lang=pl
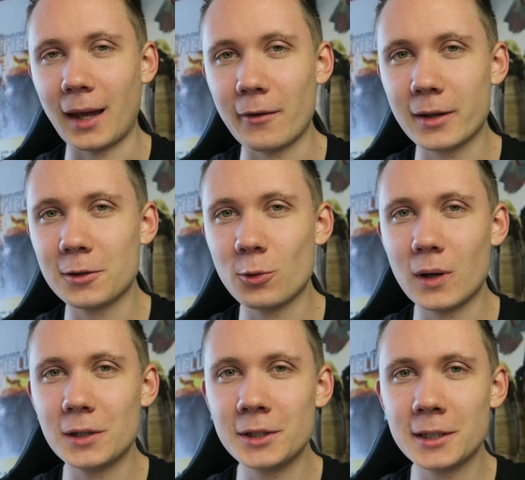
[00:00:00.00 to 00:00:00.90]

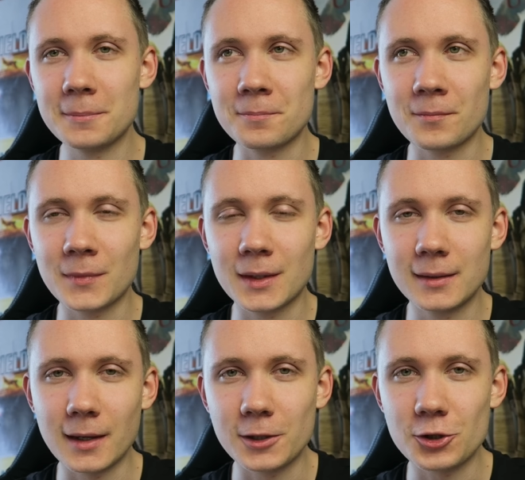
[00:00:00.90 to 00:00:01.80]
Ewentualnie
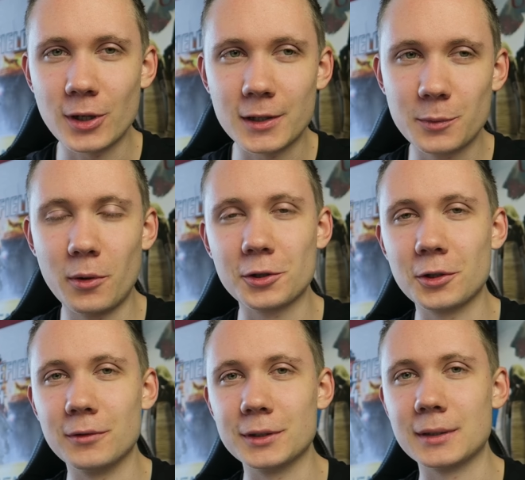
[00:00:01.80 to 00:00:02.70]
jakiś
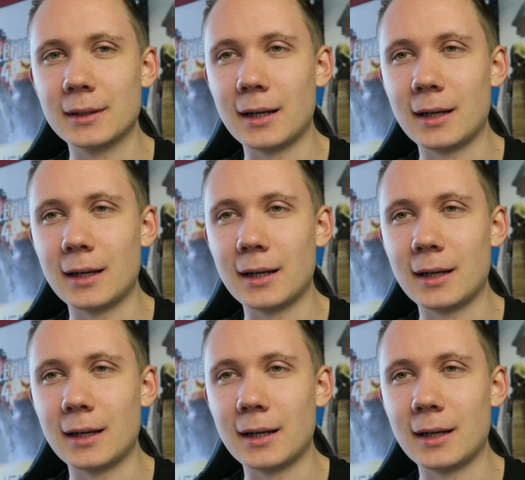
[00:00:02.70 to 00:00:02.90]
sportowy,